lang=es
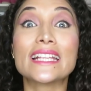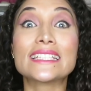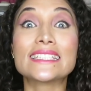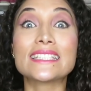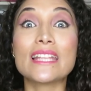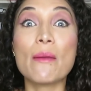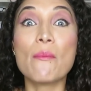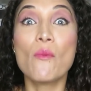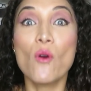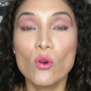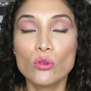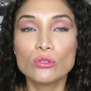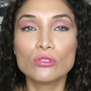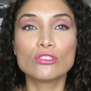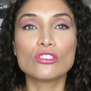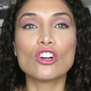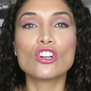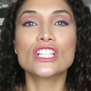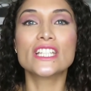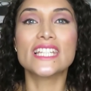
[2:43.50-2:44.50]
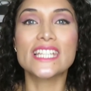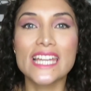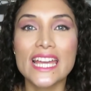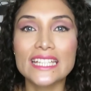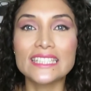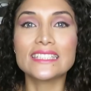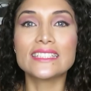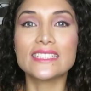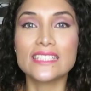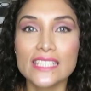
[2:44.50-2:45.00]
en este mundo,
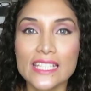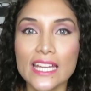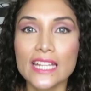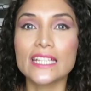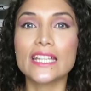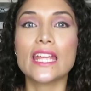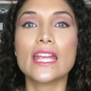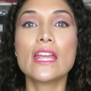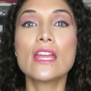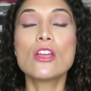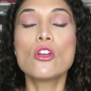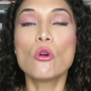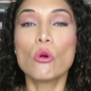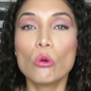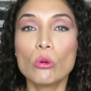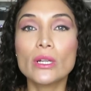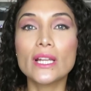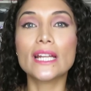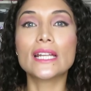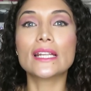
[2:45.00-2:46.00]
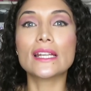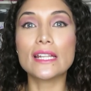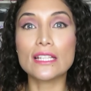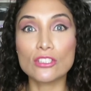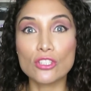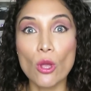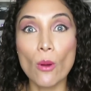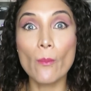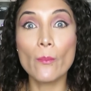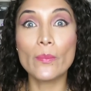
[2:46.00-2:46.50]
¿quién tiene una
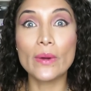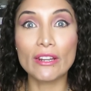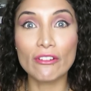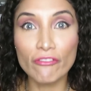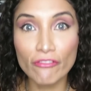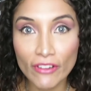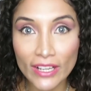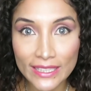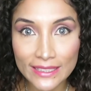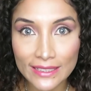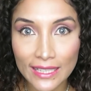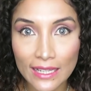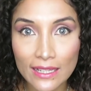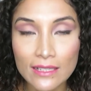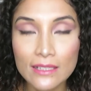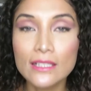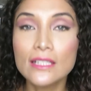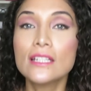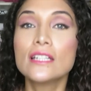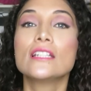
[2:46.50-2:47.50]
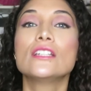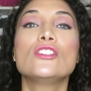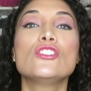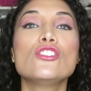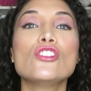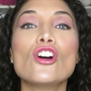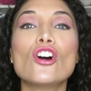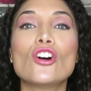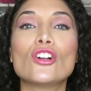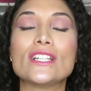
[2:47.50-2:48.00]
relación perfecta?
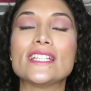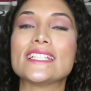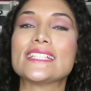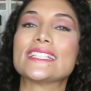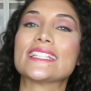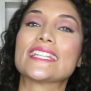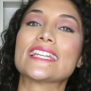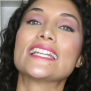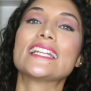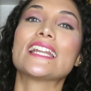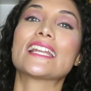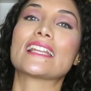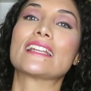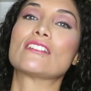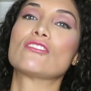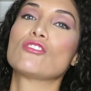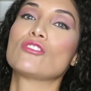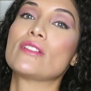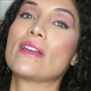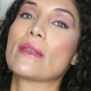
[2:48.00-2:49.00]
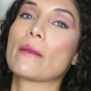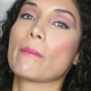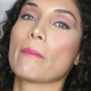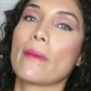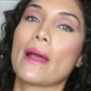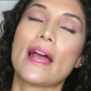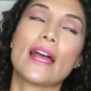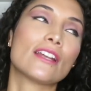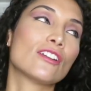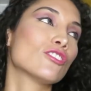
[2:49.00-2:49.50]
No, ni siquiera la relación de
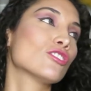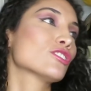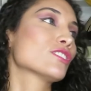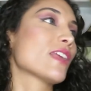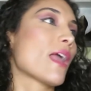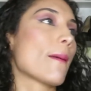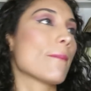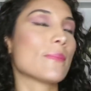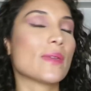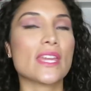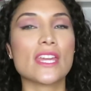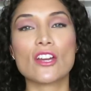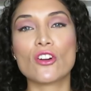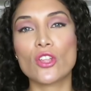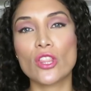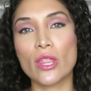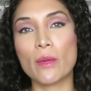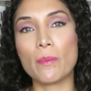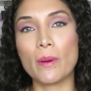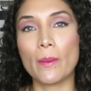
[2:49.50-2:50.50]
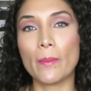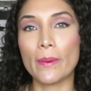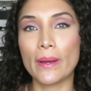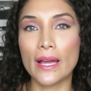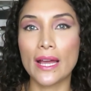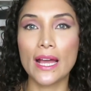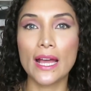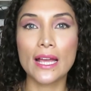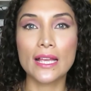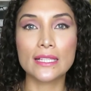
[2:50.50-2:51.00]
hermanos, de amigos, de
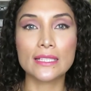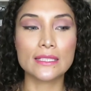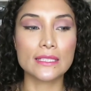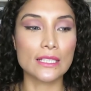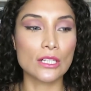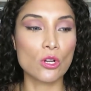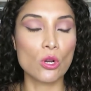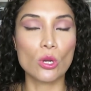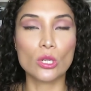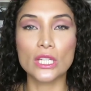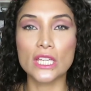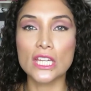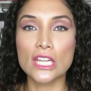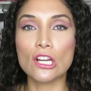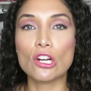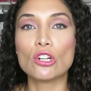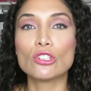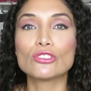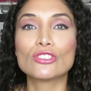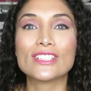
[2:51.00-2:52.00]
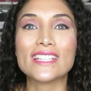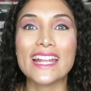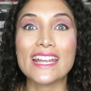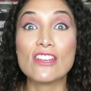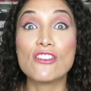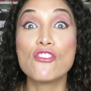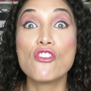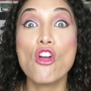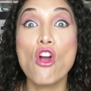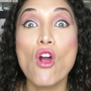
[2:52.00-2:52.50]
papá, con hijos. O sea,
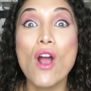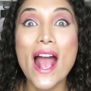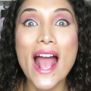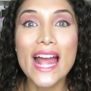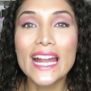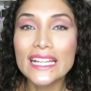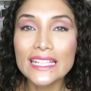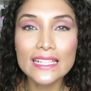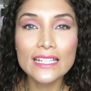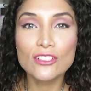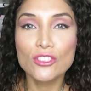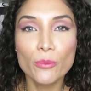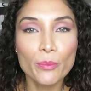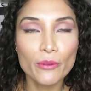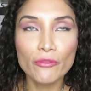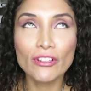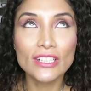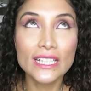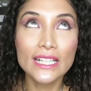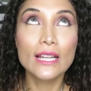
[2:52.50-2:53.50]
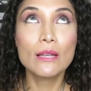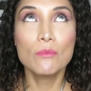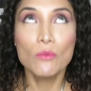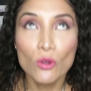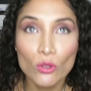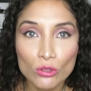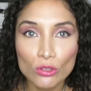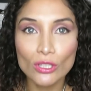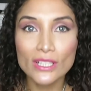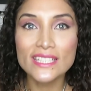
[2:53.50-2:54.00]
no hay relación perfecta en el
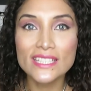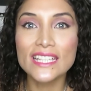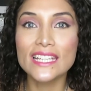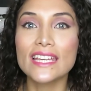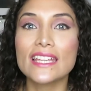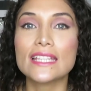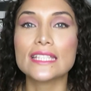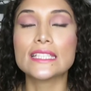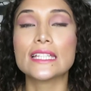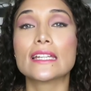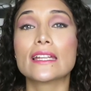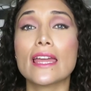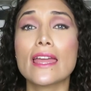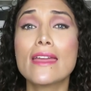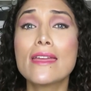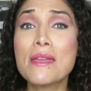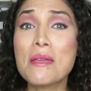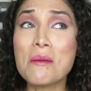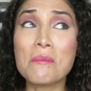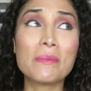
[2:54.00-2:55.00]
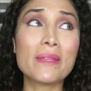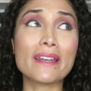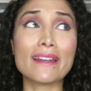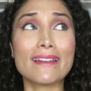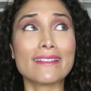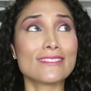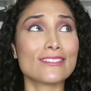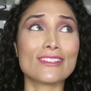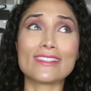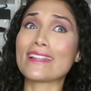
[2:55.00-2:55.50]
mundo. Así que decir que mi
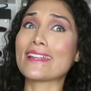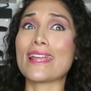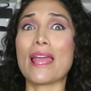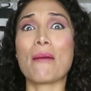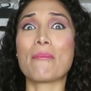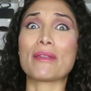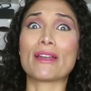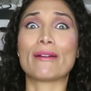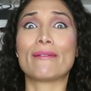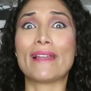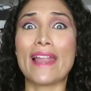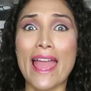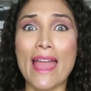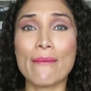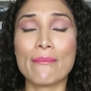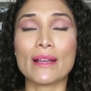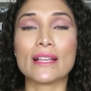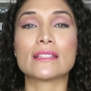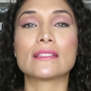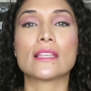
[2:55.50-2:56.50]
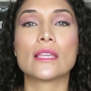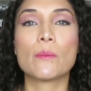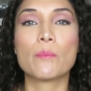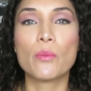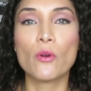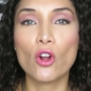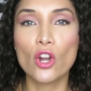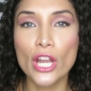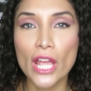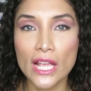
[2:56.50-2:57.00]
relación tenía problemas y
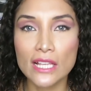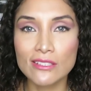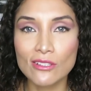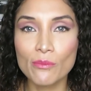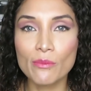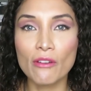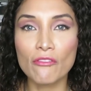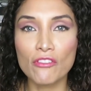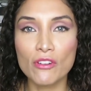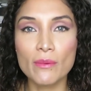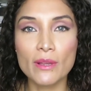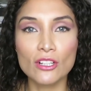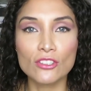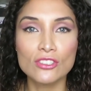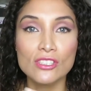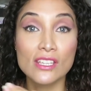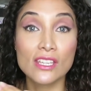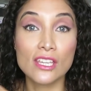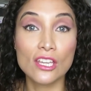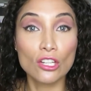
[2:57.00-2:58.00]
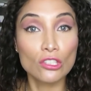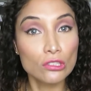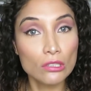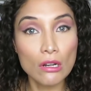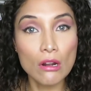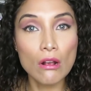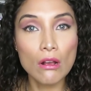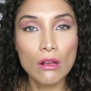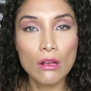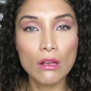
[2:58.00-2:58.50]
por eso me fui y me conseguí otro.